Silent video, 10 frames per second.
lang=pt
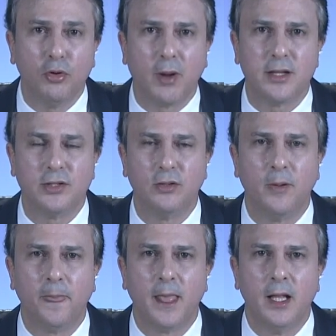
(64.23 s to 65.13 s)
no Brasil.
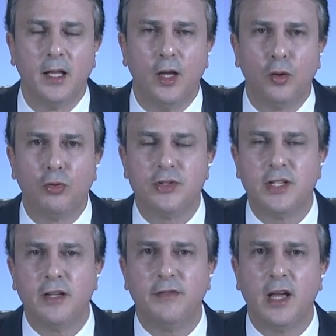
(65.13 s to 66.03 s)
Eu,
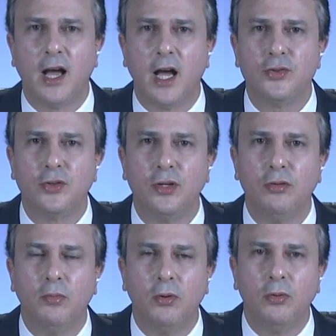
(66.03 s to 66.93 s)
inclusive, acho que
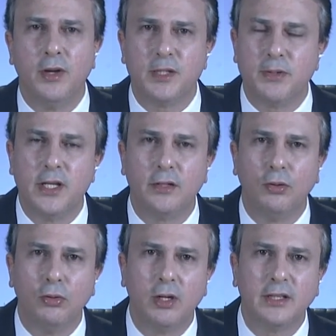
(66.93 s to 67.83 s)
o, o ex-presidente
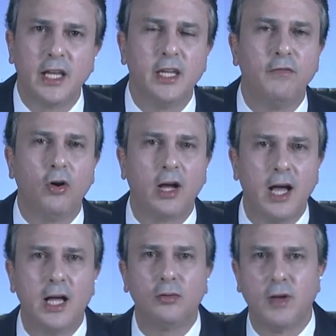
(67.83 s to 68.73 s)
Lula está
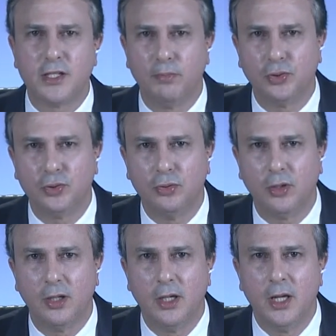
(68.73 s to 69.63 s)
equivocado com essa
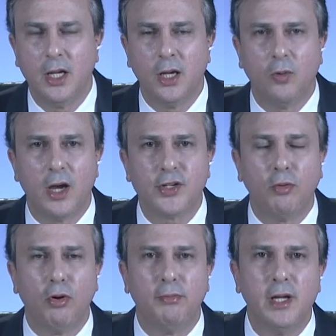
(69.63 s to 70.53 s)
postura. Eu acho que é o
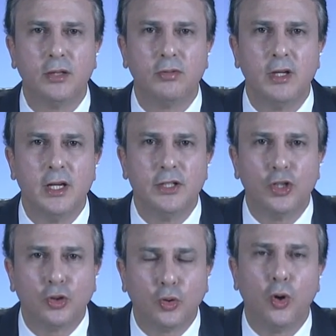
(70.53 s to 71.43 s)
momento de
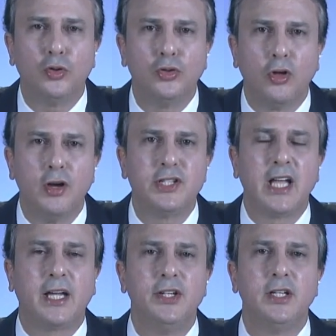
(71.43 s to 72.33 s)
todos nós que
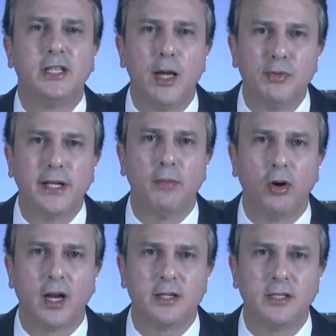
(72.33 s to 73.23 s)
acreditamos na
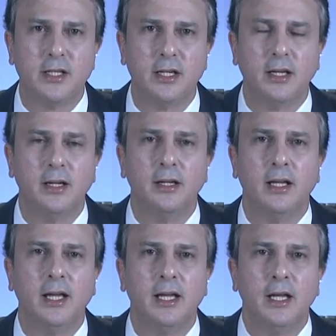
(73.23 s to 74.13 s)
democracia
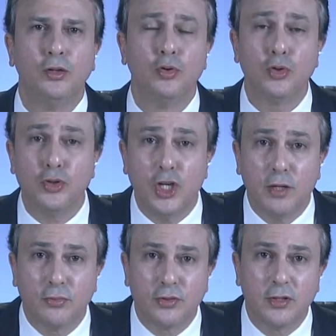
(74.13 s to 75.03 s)
né, nos
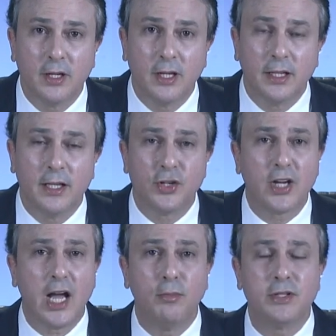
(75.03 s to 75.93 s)
unirmos,
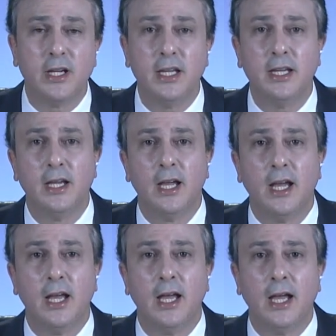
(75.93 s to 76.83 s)
deixarmos aí
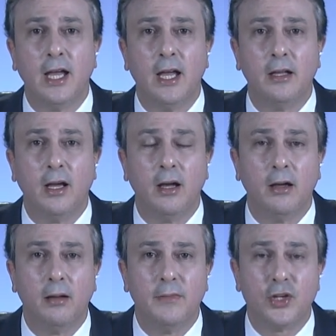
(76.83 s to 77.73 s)

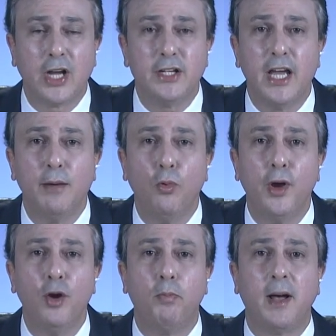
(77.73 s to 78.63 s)
é, deixar de
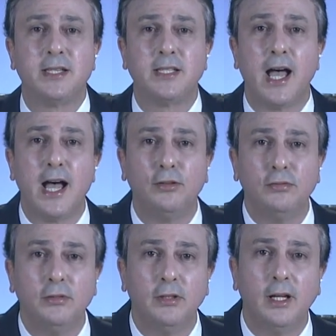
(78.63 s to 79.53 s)
remoer o passado,
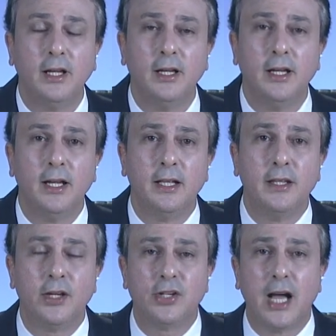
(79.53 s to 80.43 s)
né?
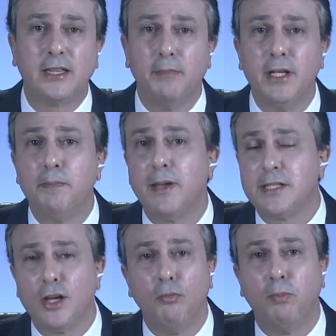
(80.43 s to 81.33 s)
deixar também de
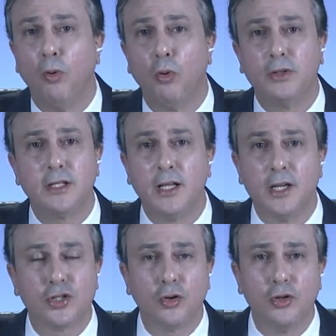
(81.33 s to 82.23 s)
pensar um pouco nas eleições de